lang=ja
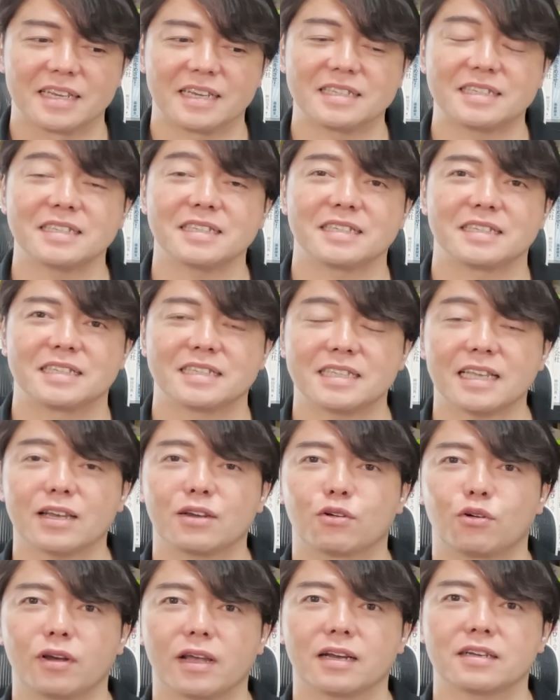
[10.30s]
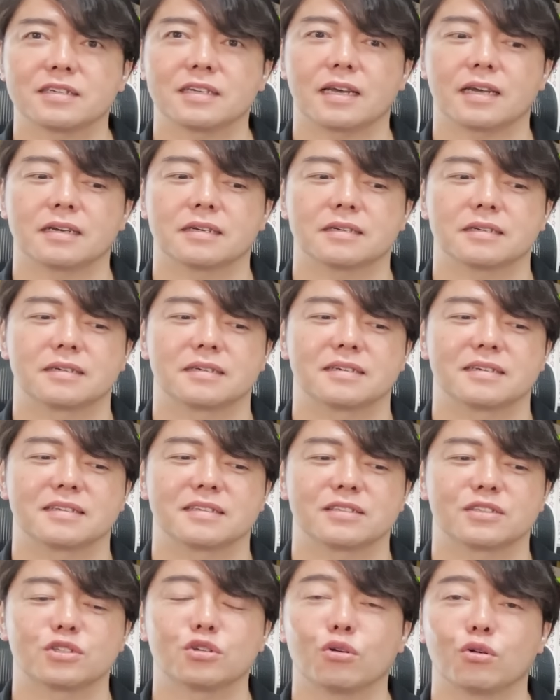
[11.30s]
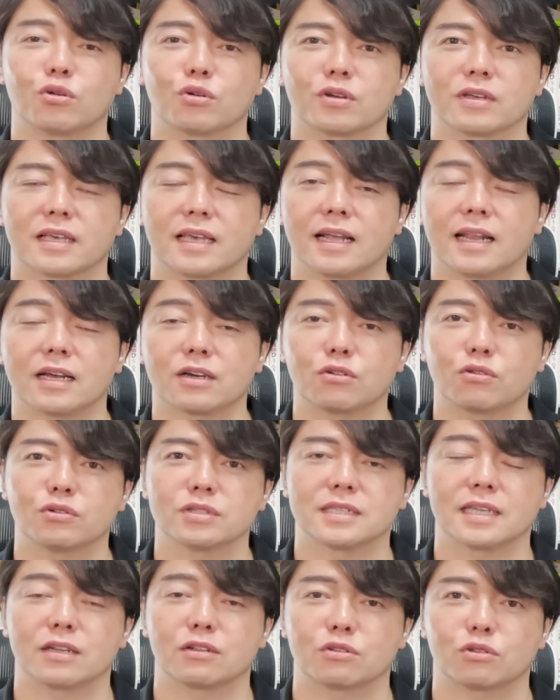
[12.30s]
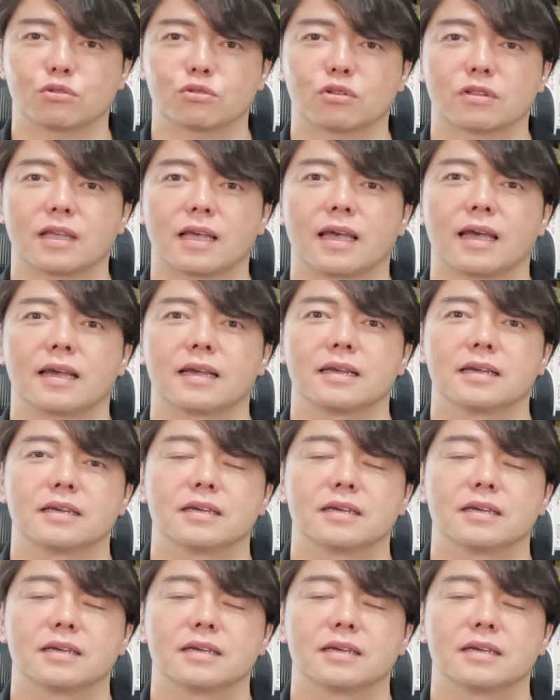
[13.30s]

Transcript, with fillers: 一時2500円超下落をしているということで、